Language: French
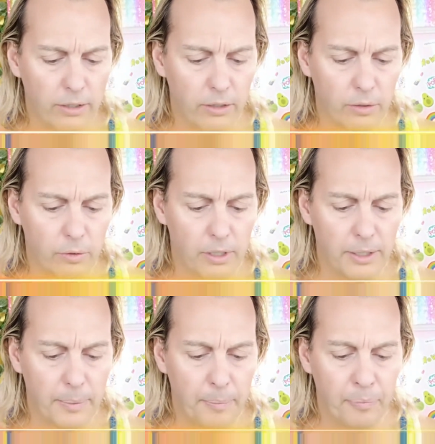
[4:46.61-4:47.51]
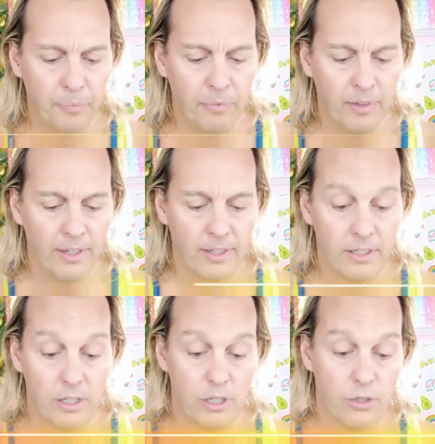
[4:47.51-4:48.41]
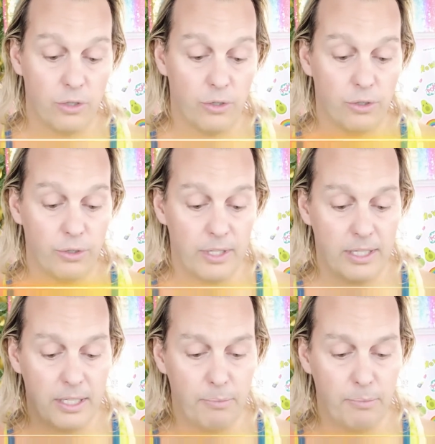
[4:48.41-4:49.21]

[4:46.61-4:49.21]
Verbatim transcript: Attendez voir. Je ne sais